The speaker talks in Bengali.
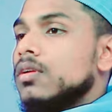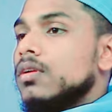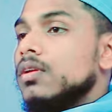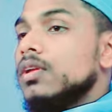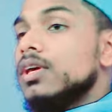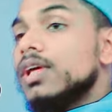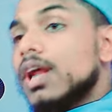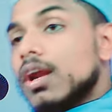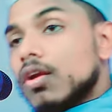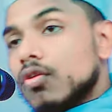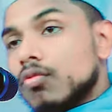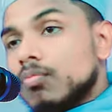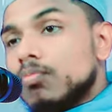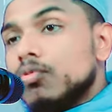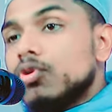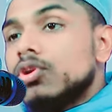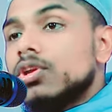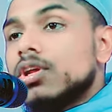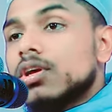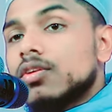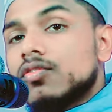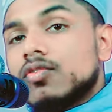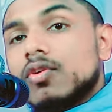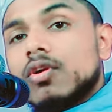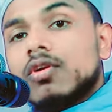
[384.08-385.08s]

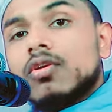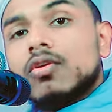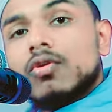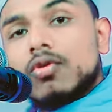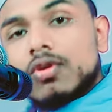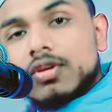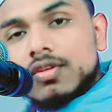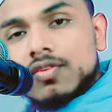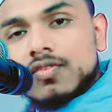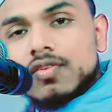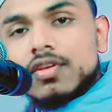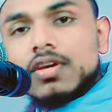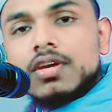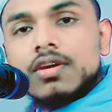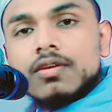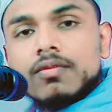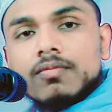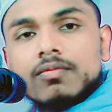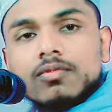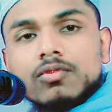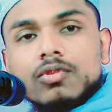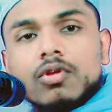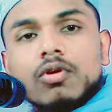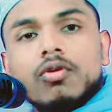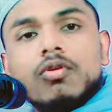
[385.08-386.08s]
নিরানব্বইটা জন হয়েছে
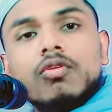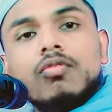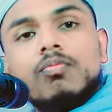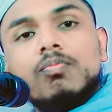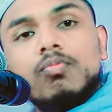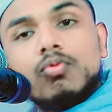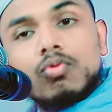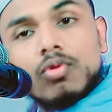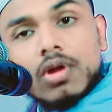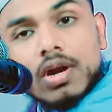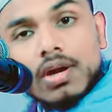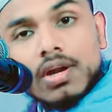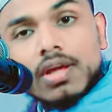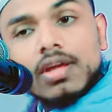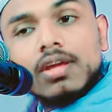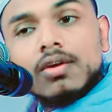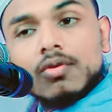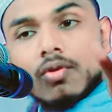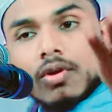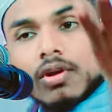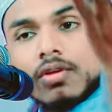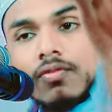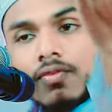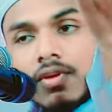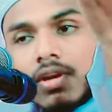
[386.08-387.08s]
তখন পুরাটাই
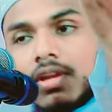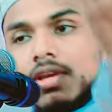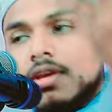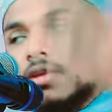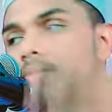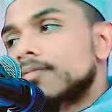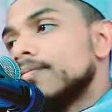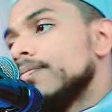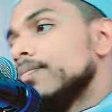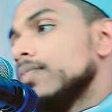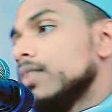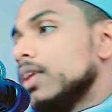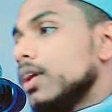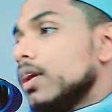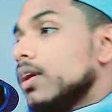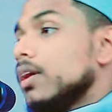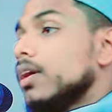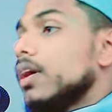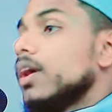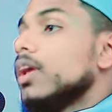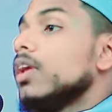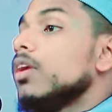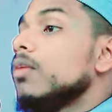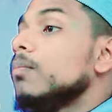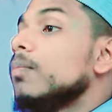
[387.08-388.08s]
করে ফেলি
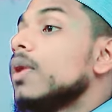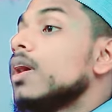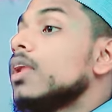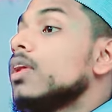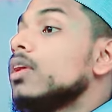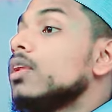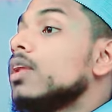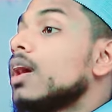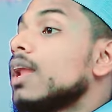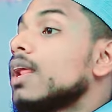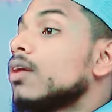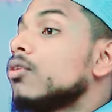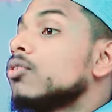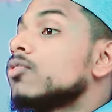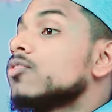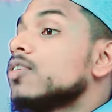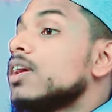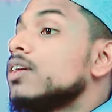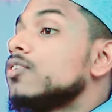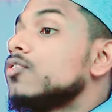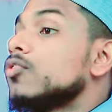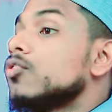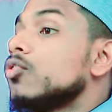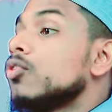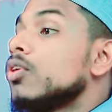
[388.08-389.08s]
এই বাড়িটারেও
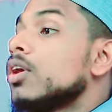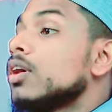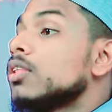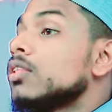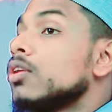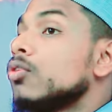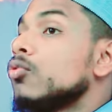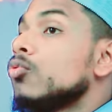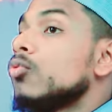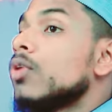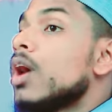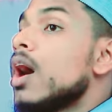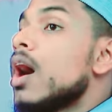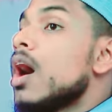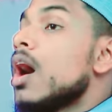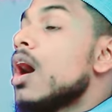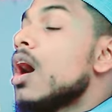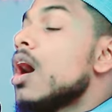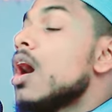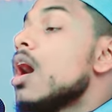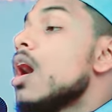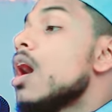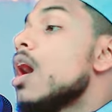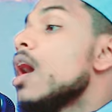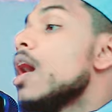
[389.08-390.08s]
সাইজ করে
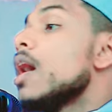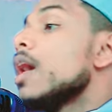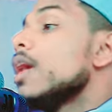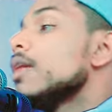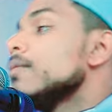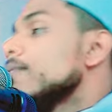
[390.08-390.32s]
দৌড়ায়